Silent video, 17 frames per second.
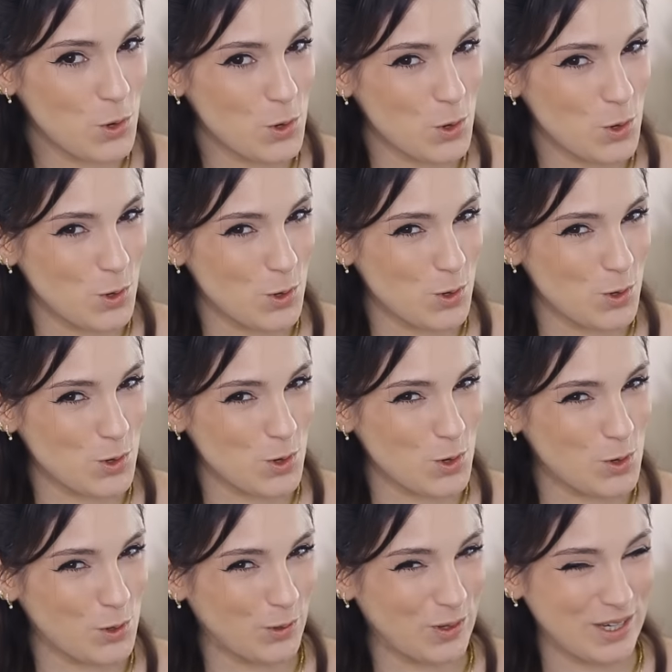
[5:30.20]

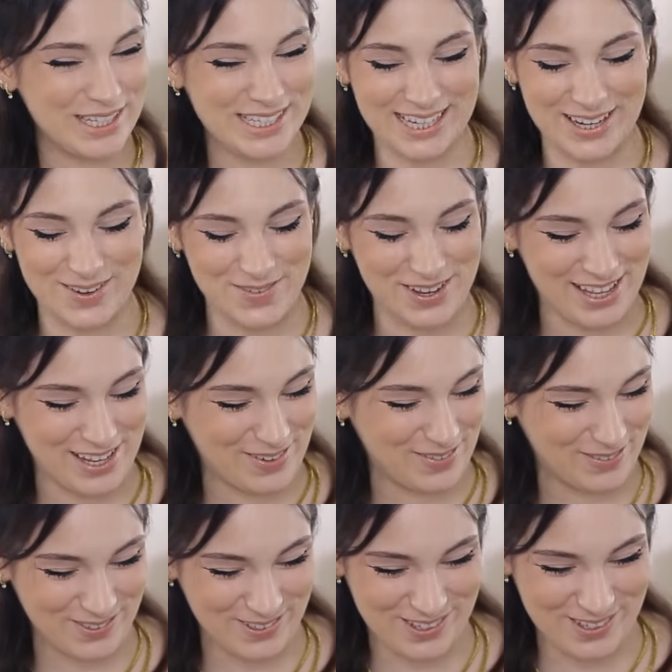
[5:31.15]
es que me
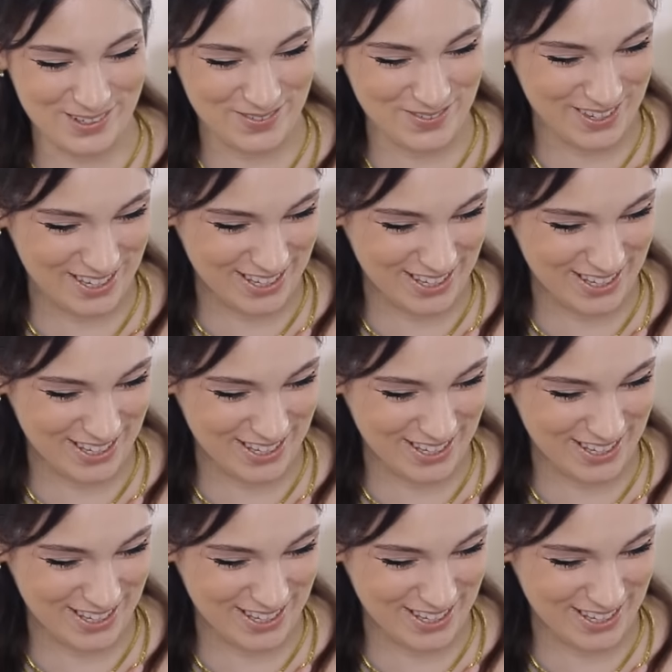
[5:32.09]
da mucho